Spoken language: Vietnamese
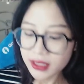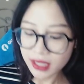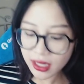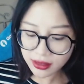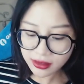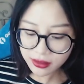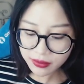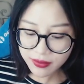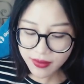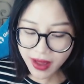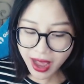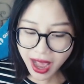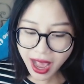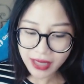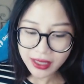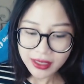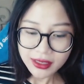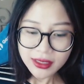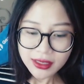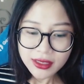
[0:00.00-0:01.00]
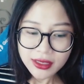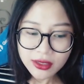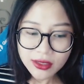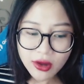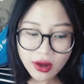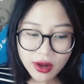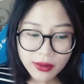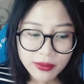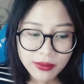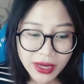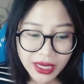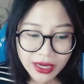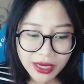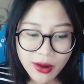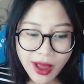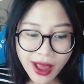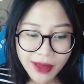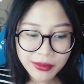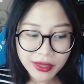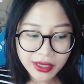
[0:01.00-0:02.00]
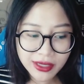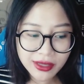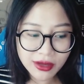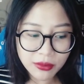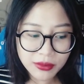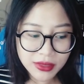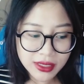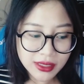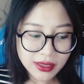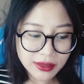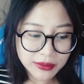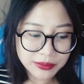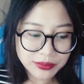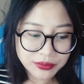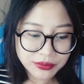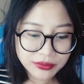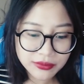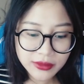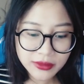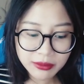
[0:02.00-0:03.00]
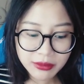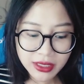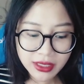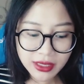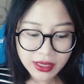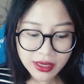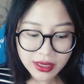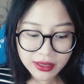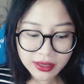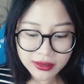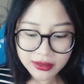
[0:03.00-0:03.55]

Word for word: thế nhưng mà có mấy cái đoạn mà kiểu bị bị ờ,